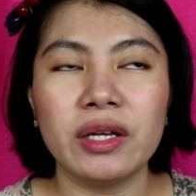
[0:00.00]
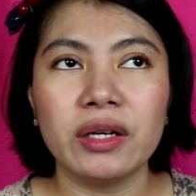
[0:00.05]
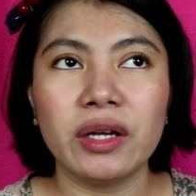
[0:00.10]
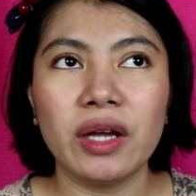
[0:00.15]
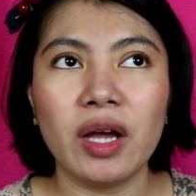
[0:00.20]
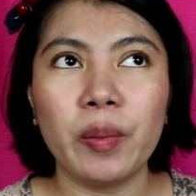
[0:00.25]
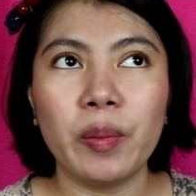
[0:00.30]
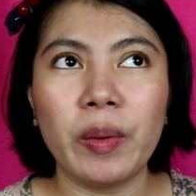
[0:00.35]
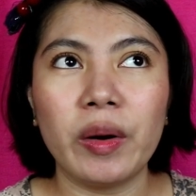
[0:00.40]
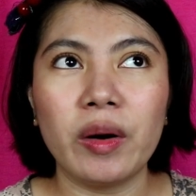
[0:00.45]

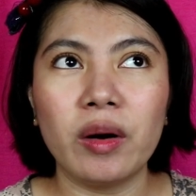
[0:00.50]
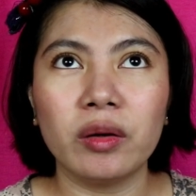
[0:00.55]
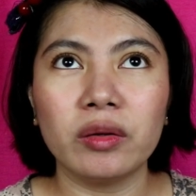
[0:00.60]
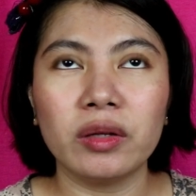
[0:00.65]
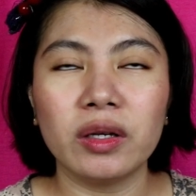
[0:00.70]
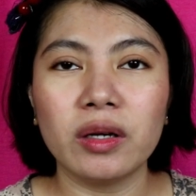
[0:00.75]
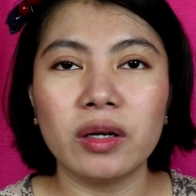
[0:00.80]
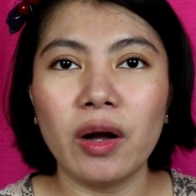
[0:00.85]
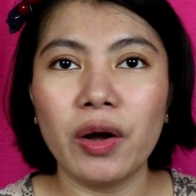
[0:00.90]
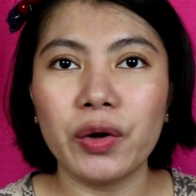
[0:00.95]
Kaya parang
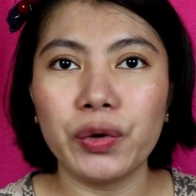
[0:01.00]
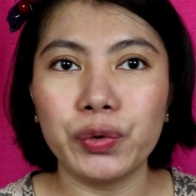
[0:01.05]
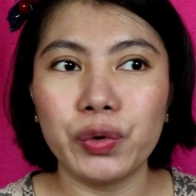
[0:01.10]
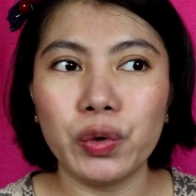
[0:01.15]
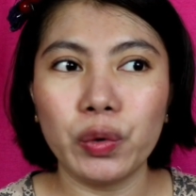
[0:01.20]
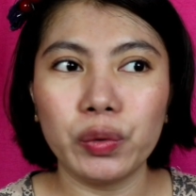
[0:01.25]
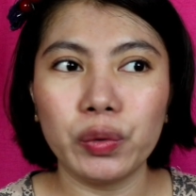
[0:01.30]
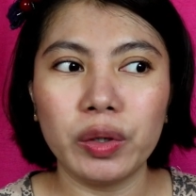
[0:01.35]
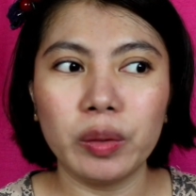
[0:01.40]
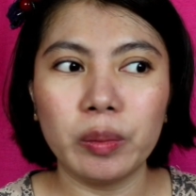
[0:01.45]
nagkakaroon
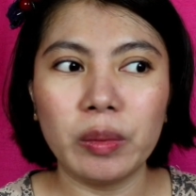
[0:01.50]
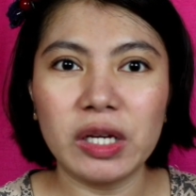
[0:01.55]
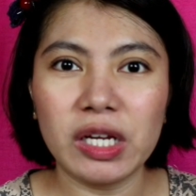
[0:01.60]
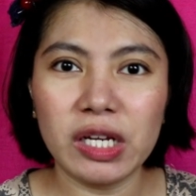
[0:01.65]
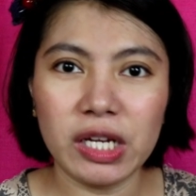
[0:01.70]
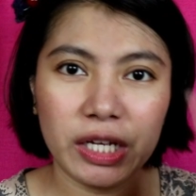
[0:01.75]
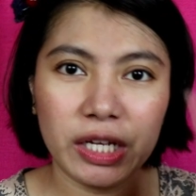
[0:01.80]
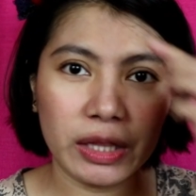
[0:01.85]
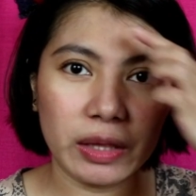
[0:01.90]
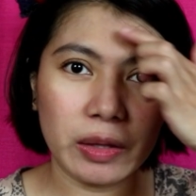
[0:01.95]
ako ng
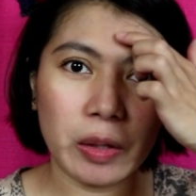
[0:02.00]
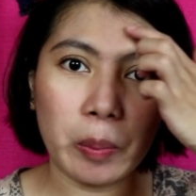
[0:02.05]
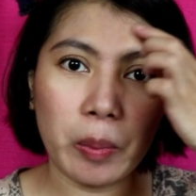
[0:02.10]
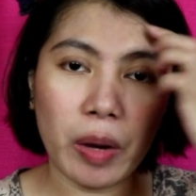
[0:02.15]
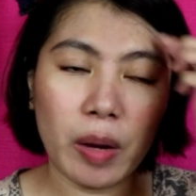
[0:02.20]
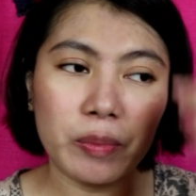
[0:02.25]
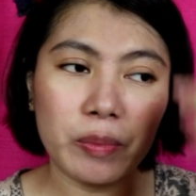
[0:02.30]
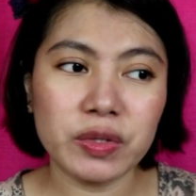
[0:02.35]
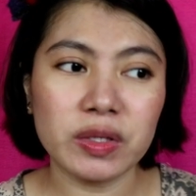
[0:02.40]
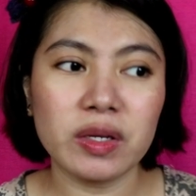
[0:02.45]
maliliit na
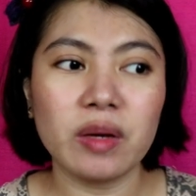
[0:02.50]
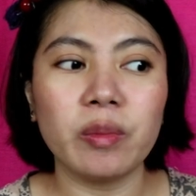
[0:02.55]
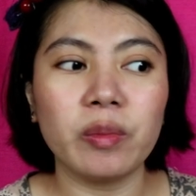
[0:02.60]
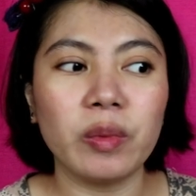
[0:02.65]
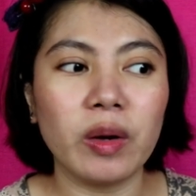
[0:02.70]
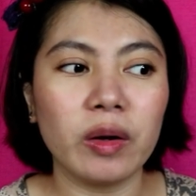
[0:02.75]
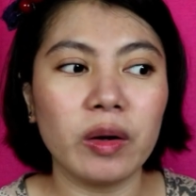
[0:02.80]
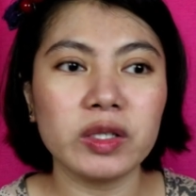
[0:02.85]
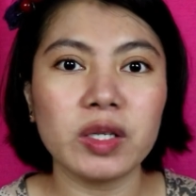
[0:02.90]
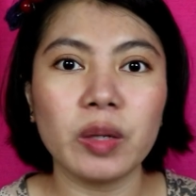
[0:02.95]
bumps sa,
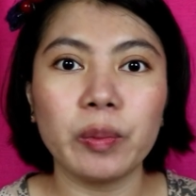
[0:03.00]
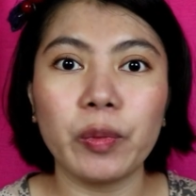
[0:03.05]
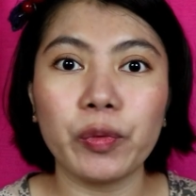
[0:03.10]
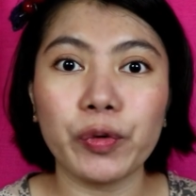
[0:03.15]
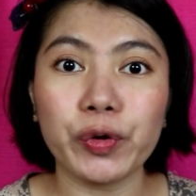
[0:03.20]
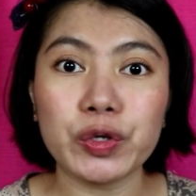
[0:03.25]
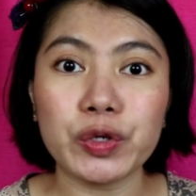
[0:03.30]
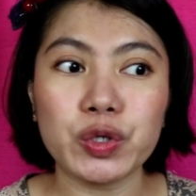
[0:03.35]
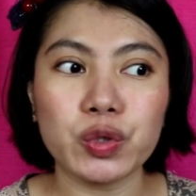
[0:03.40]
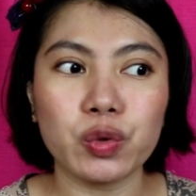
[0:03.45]
sa
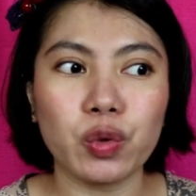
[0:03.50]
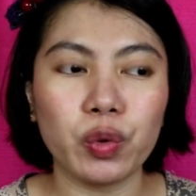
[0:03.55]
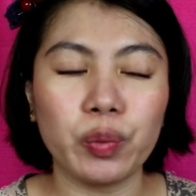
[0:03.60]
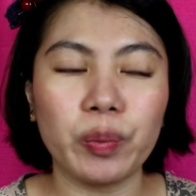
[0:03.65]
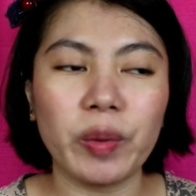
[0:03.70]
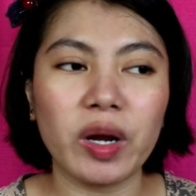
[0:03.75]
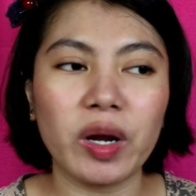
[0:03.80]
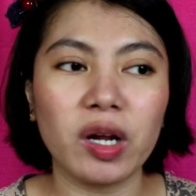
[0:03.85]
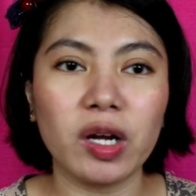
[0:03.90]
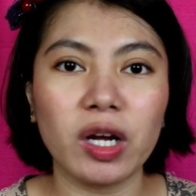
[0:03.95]
pores ko.
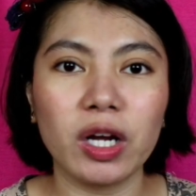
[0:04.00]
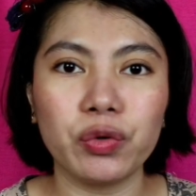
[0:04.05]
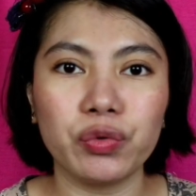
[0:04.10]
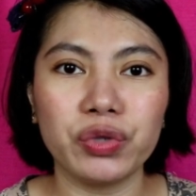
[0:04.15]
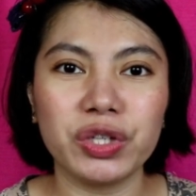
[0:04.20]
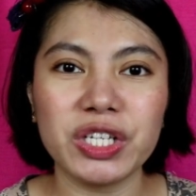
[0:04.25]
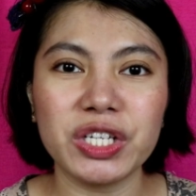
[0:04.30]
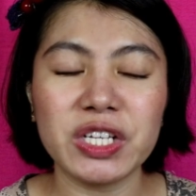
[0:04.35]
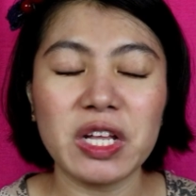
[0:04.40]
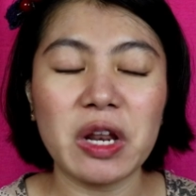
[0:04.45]
Parang
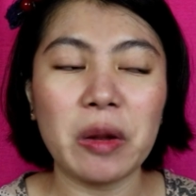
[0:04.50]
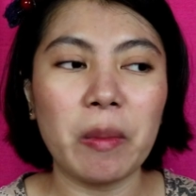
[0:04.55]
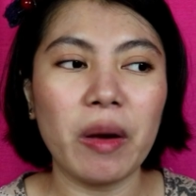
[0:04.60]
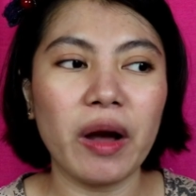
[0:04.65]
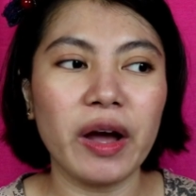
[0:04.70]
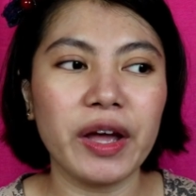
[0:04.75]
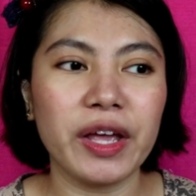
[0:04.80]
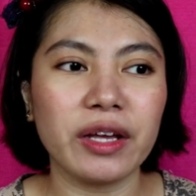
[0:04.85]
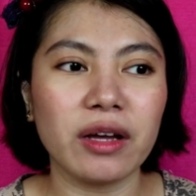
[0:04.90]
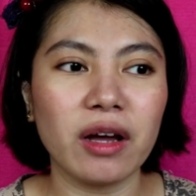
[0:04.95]
ganun, hindi sila
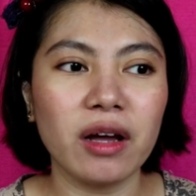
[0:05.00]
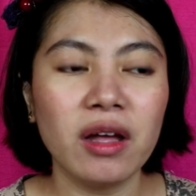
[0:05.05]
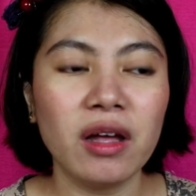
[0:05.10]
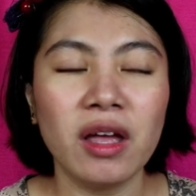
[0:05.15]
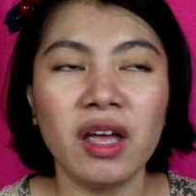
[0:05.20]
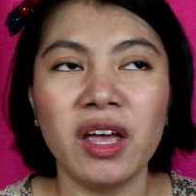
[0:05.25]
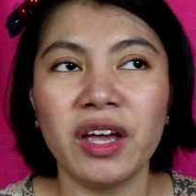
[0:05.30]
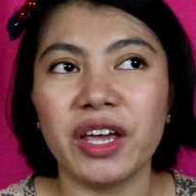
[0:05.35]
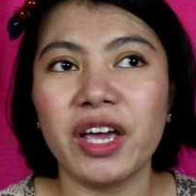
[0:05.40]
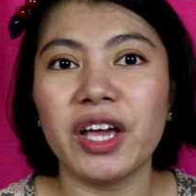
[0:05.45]
makahinga.
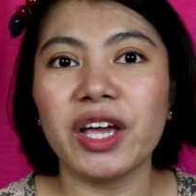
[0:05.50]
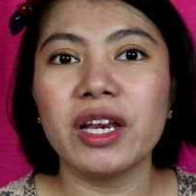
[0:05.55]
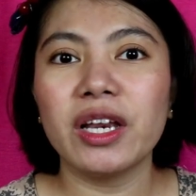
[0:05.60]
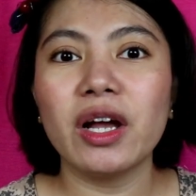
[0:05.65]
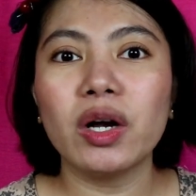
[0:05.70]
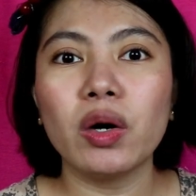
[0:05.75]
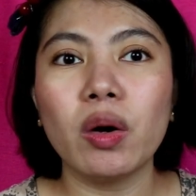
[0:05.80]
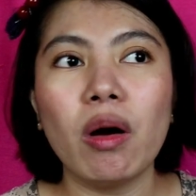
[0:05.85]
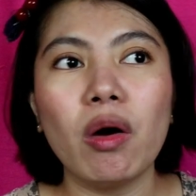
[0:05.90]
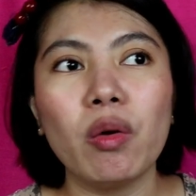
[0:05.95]
Kaya
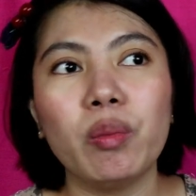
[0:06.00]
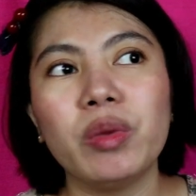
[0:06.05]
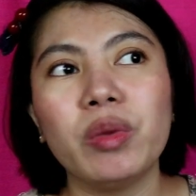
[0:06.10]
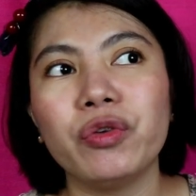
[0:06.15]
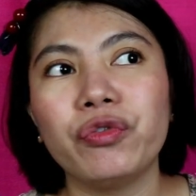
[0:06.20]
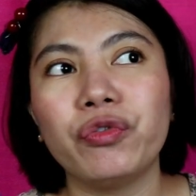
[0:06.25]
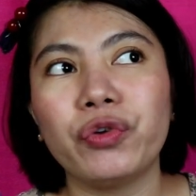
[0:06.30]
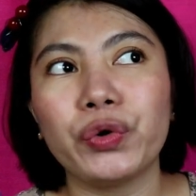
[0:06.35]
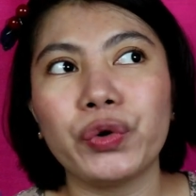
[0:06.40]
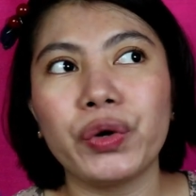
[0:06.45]
ginagawa ko
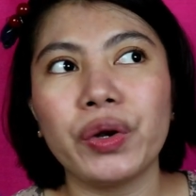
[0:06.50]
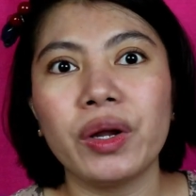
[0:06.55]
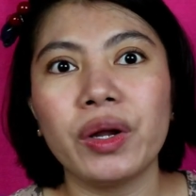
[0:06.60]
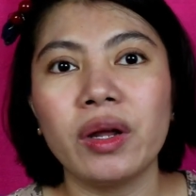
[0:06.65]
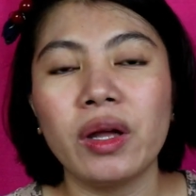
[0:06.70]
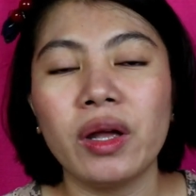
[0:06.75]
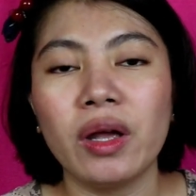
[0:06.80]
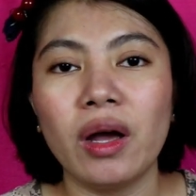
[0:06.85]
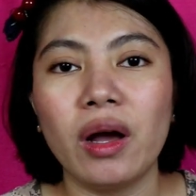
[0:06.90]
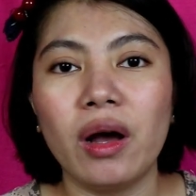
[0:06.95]
before
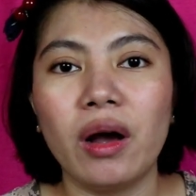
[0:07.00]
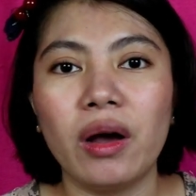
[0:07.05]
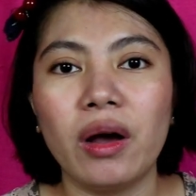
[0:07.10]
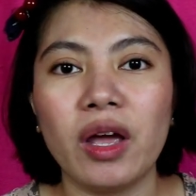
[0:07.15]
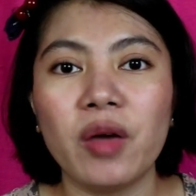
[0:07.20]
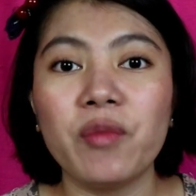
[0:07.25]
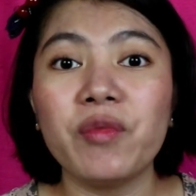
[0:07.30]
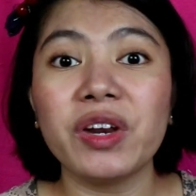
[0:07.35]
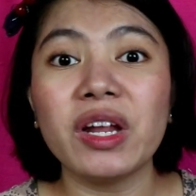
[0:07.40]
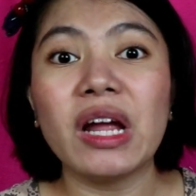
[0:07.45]
uh,
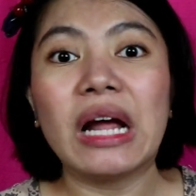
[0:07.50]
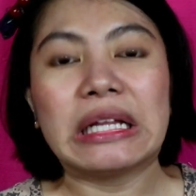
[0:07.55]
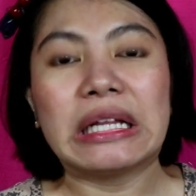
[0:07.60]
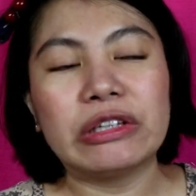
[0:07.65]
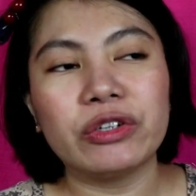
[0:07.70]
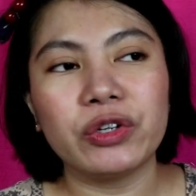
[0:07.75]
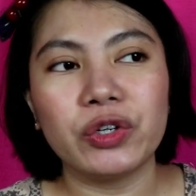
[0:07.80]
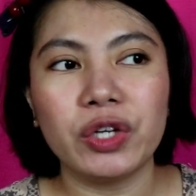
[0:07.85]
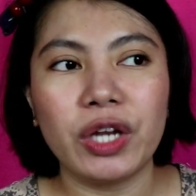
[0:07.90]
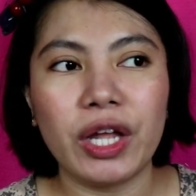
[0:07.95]
every
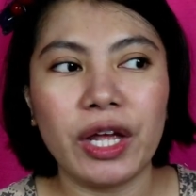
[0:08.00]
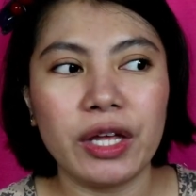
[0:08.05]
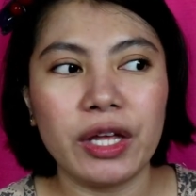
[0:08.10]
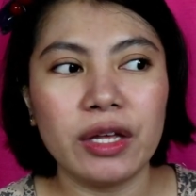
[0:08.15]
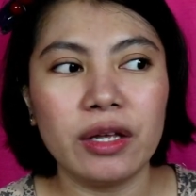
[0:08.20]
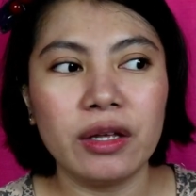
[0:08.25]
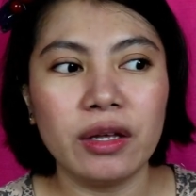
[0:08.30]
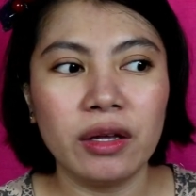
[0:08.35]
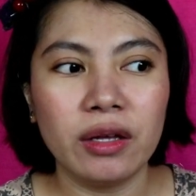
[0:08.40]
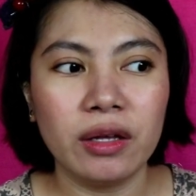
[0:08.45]
other day.
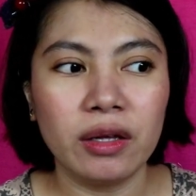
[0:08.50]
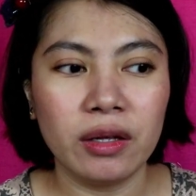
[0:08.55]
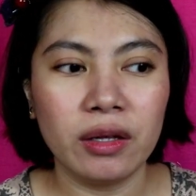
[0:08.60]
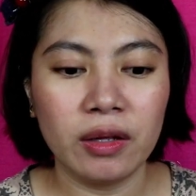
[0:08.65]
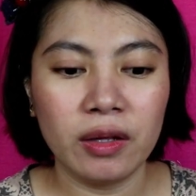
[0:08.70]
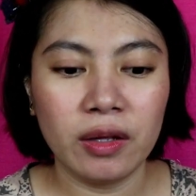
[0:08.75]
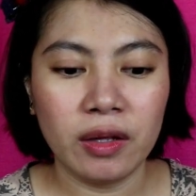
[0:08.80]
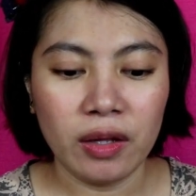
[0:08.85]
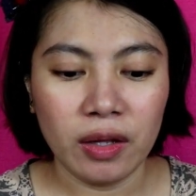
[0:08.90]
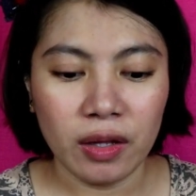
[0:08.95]

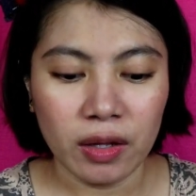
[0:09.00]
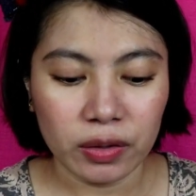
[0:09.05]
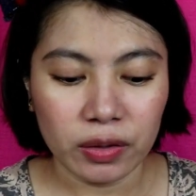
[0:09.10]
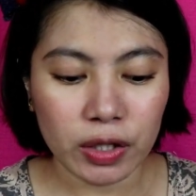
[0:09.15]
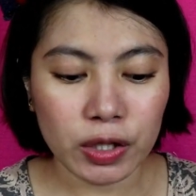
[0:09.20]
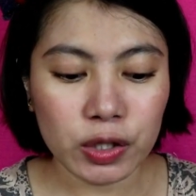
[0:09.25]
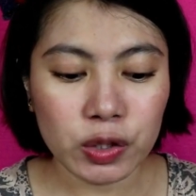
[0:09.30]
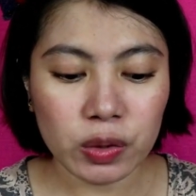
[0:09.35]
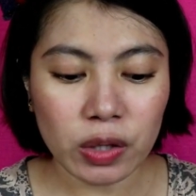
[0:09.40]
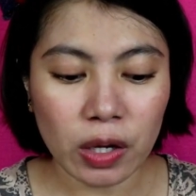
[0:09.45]

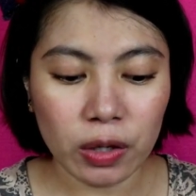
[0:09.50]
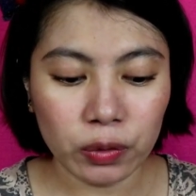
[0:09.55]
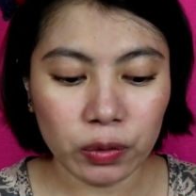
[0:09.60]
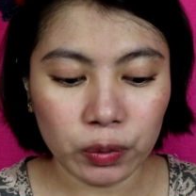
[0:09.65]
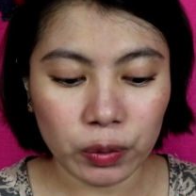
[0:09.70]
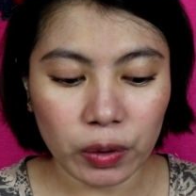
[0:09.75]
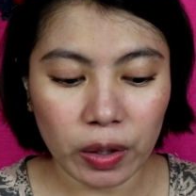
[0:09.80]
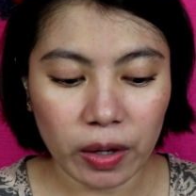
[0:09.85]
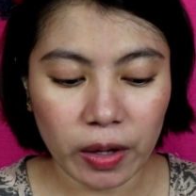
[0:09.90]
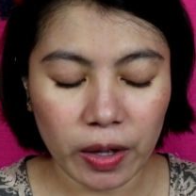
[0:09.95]
Then
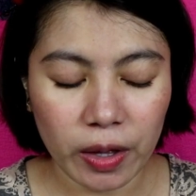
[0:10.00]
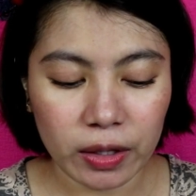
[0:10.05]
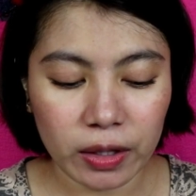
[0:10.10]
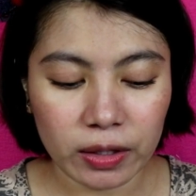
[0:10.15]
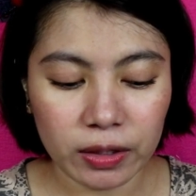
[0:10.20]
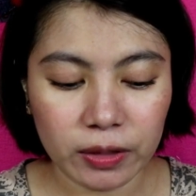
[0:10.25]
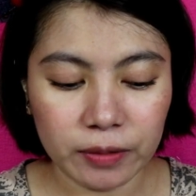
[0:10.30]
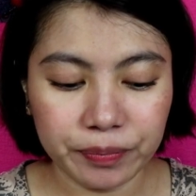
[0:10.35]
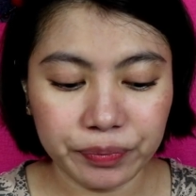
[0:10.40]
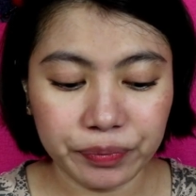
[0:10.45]
ano,
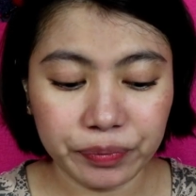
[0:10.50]
and